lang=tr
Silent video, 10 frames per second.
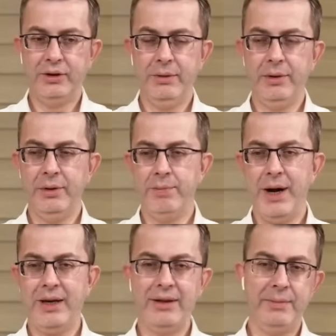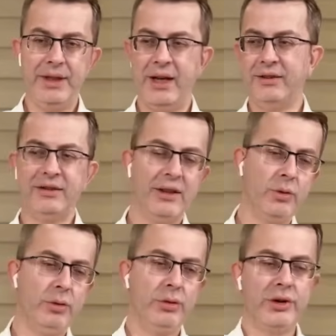işte parti binasında
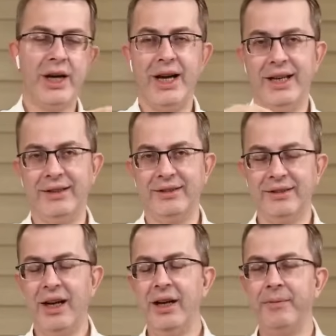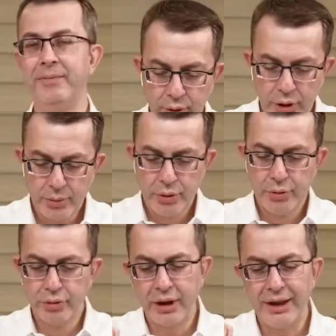kuluçkaya yatırsa, sonra bu
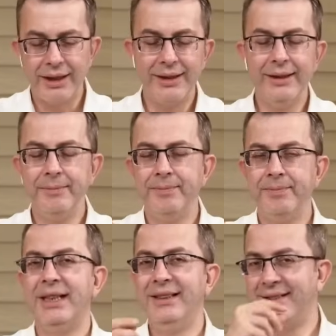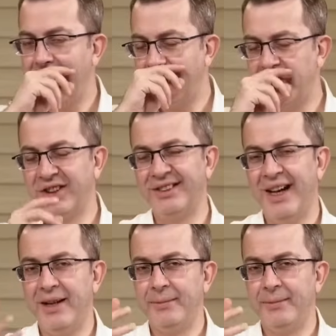yumurtalardan insan çıksa,